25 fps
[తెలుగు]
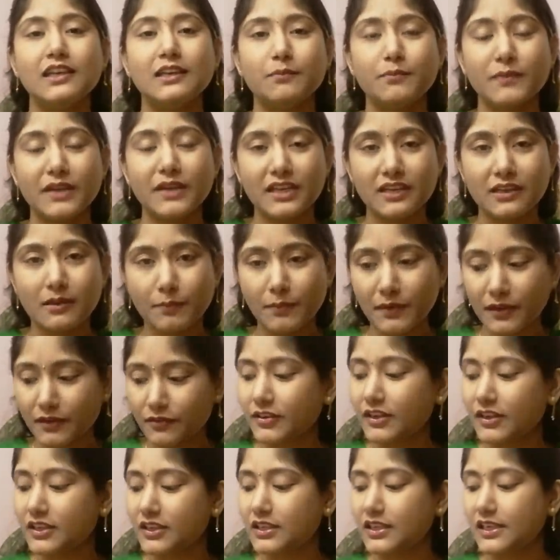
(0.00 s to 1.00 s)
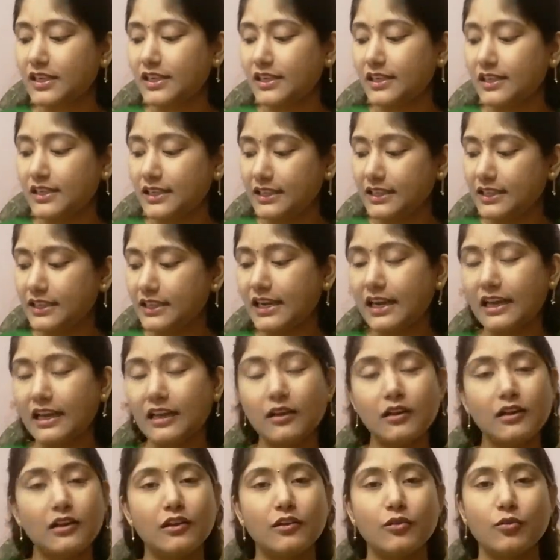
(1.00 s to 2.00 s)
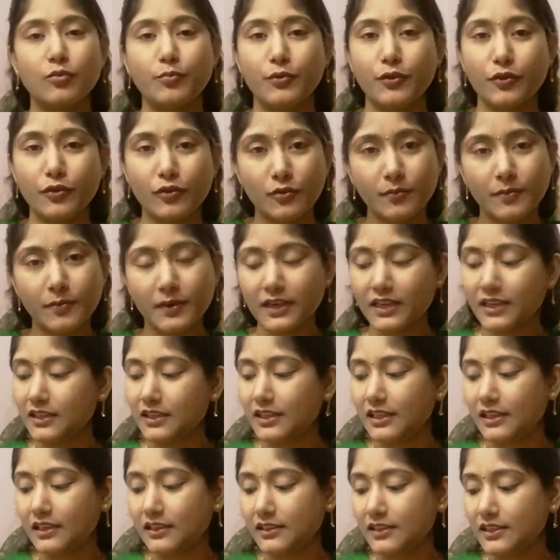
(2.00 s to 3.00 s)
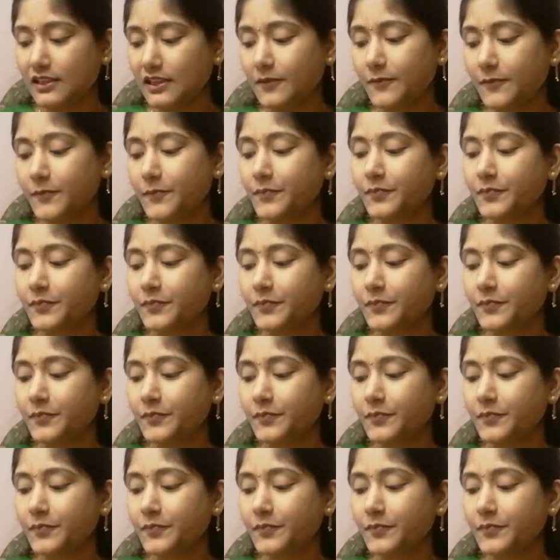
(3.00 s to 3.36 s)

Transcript: మనకి పర్ఫెక్ట్గా ఈ కాలంలో ఉపయోగపడేదానికి